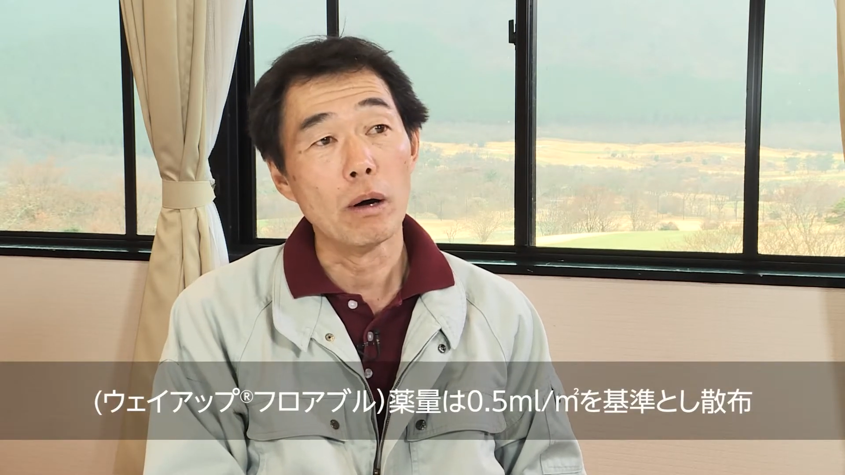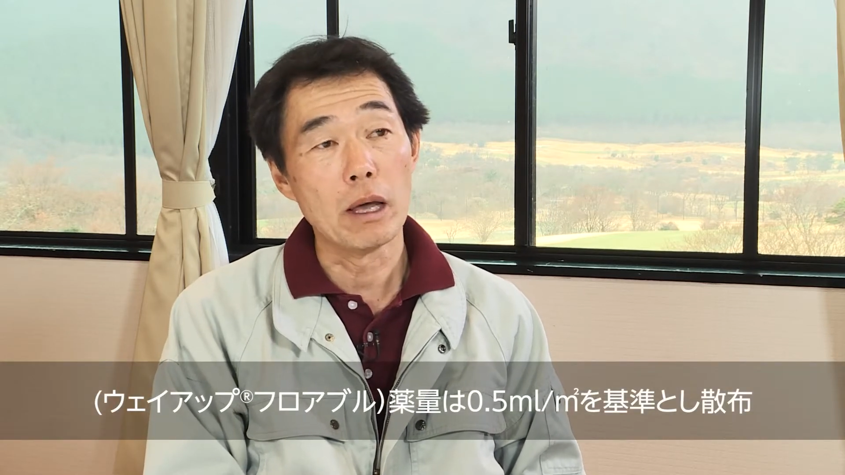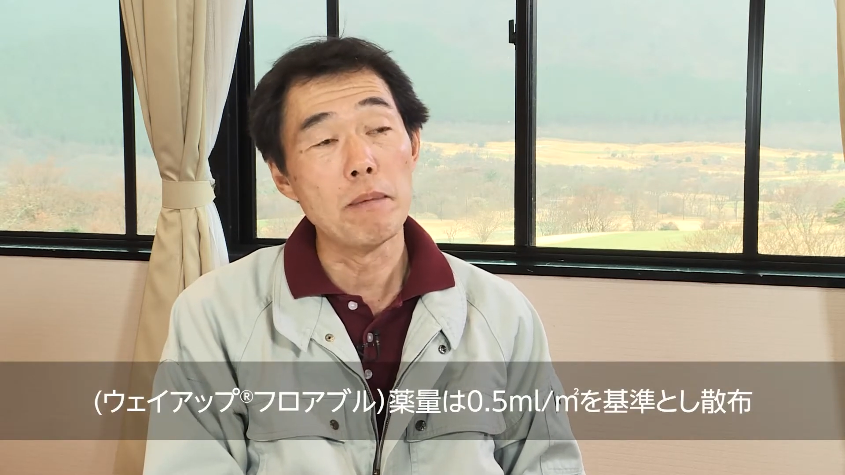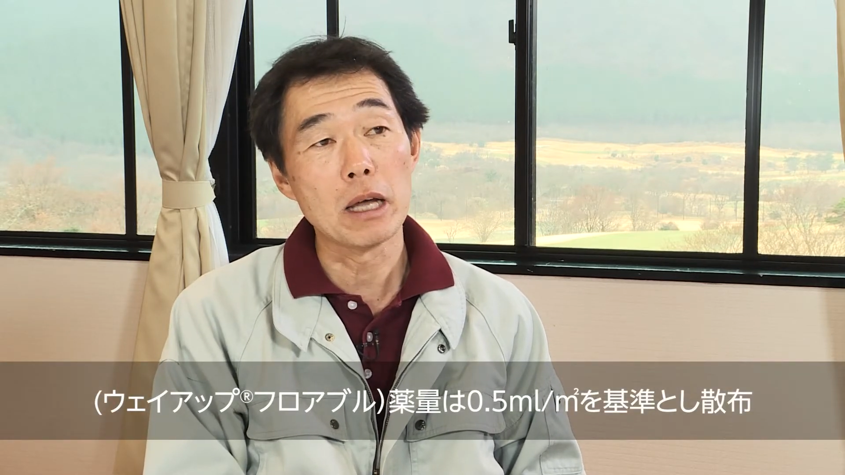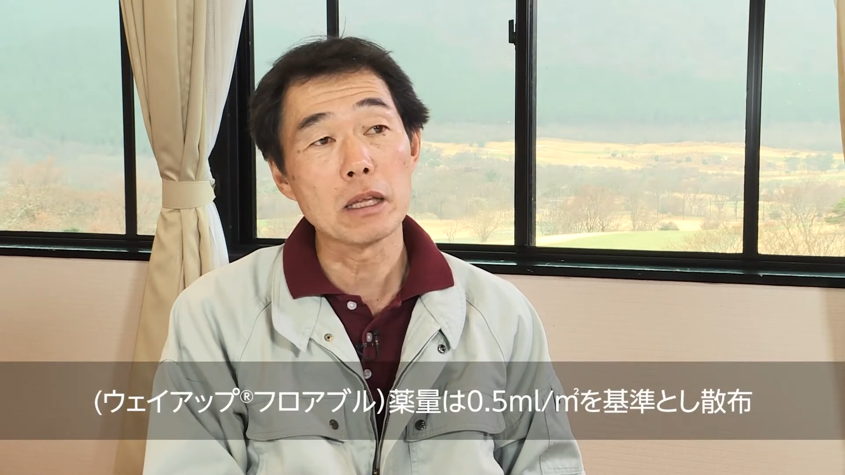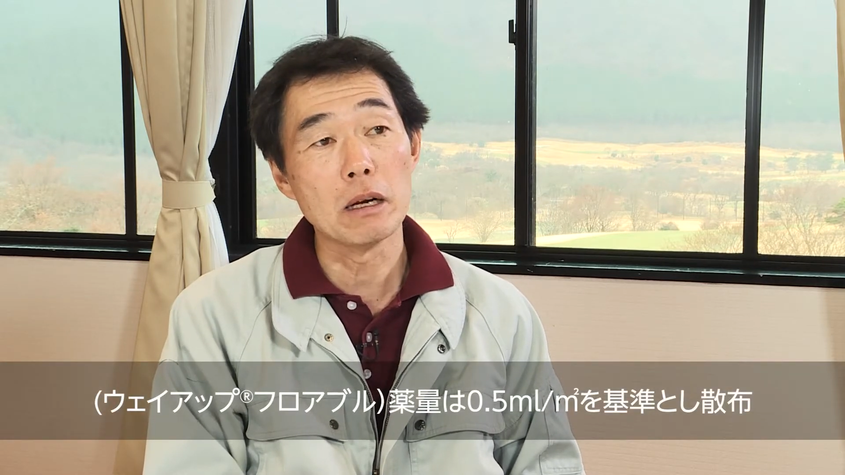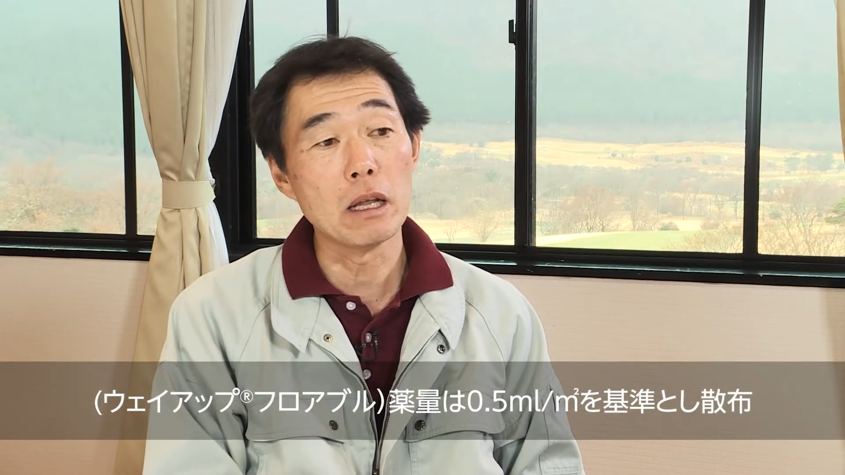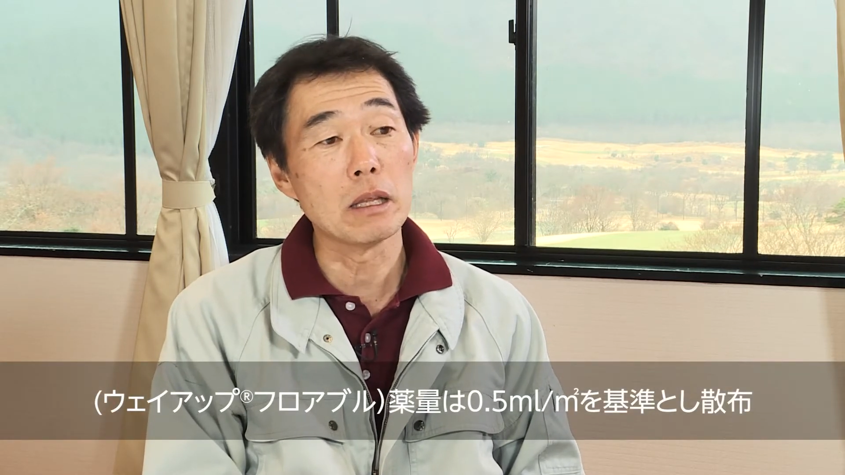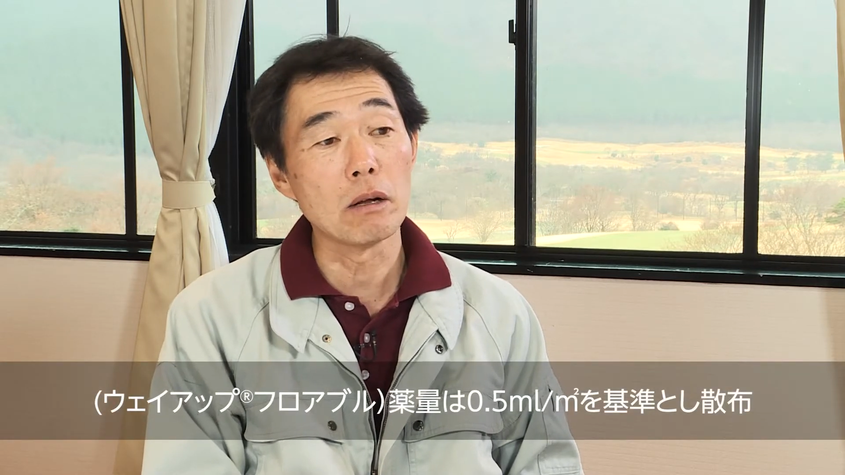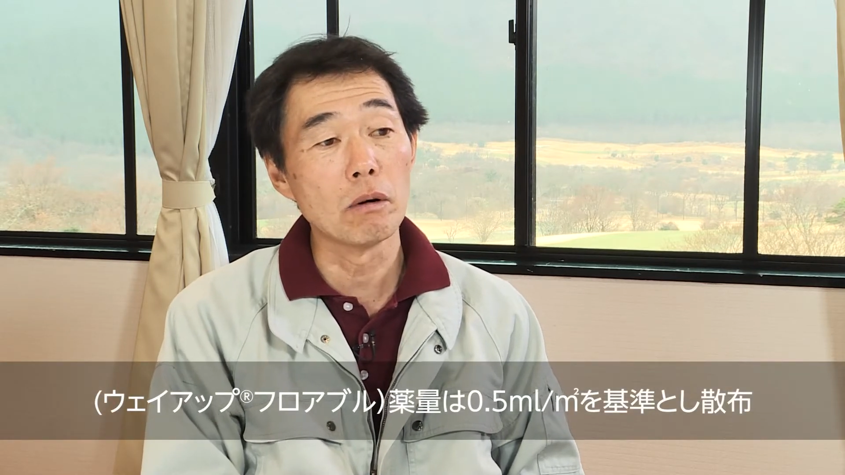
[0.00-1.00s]
ヘビあたり
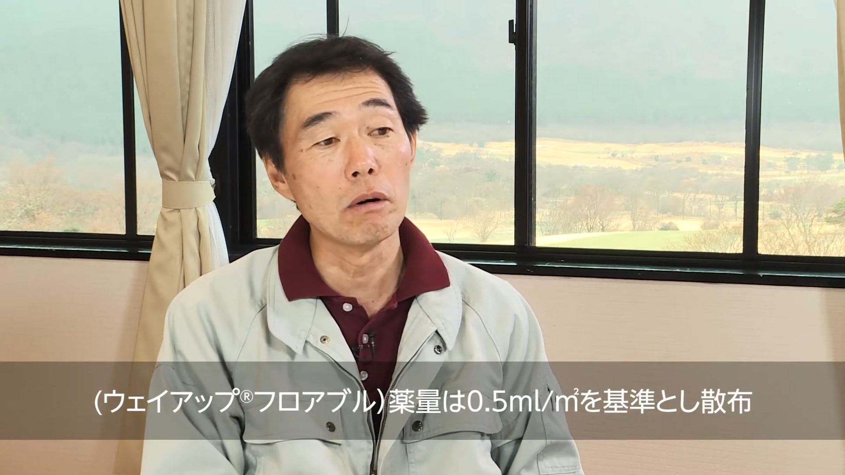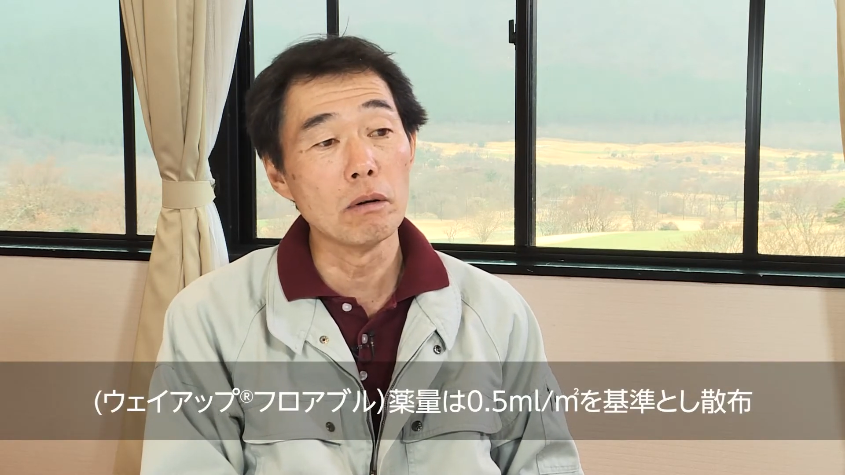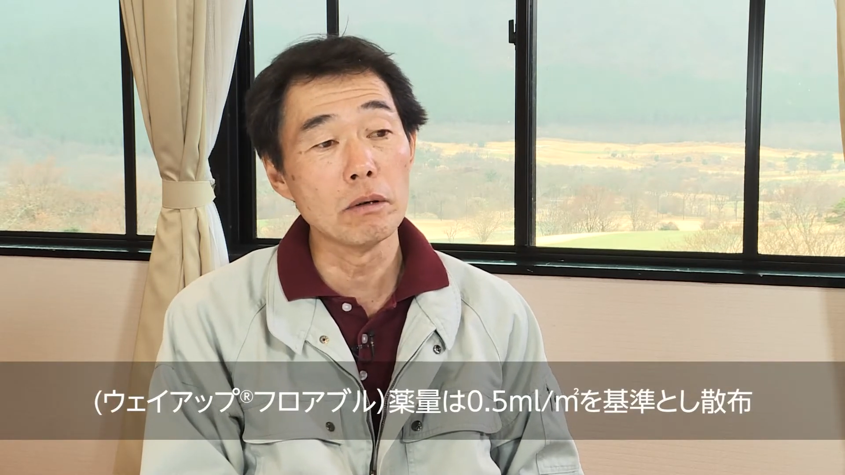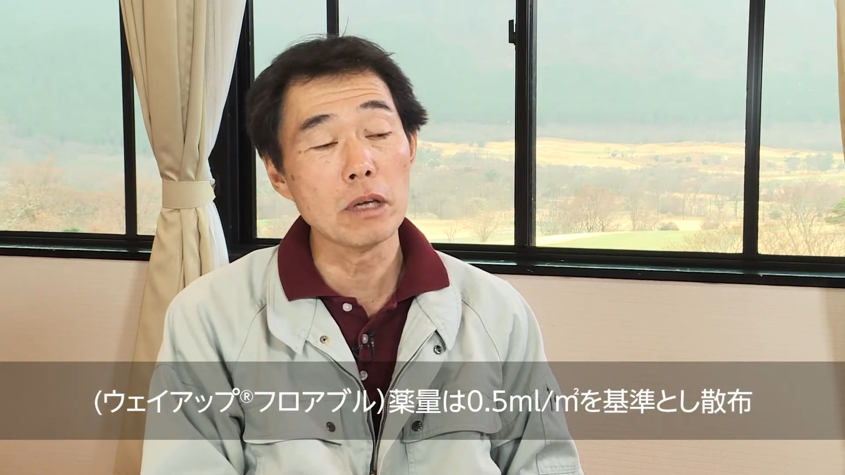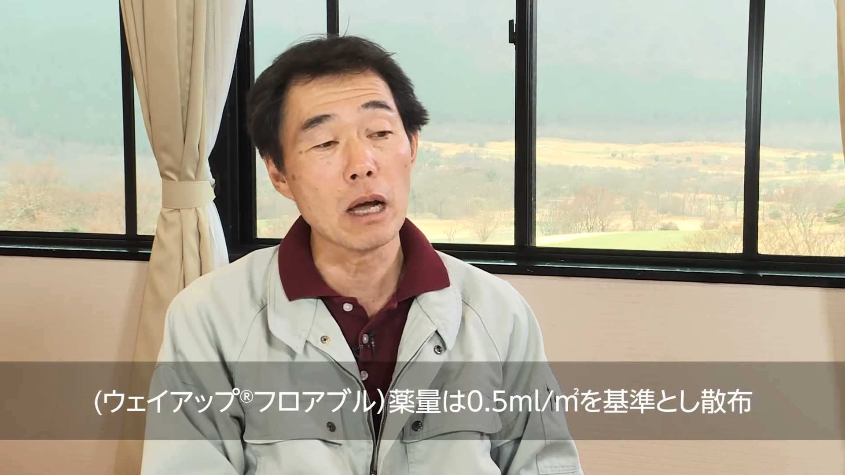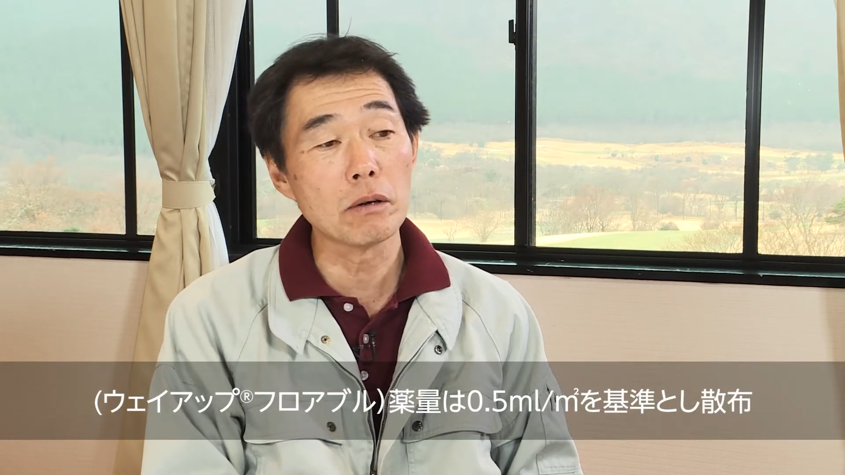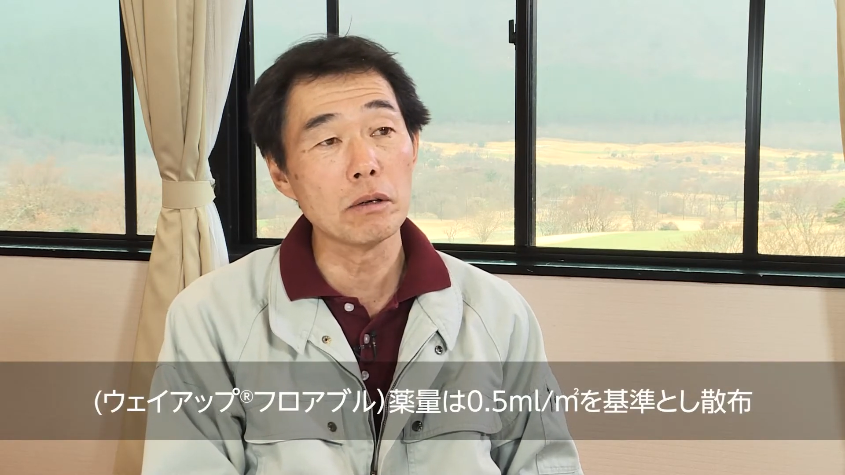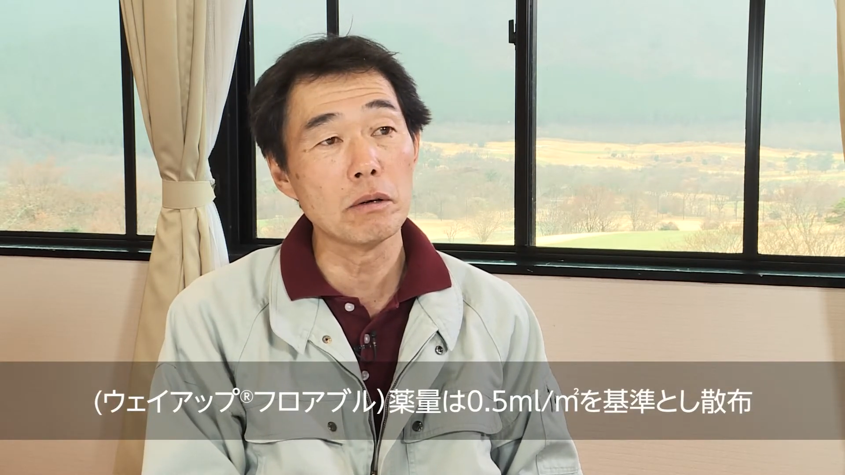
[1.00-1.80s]
0.5の薬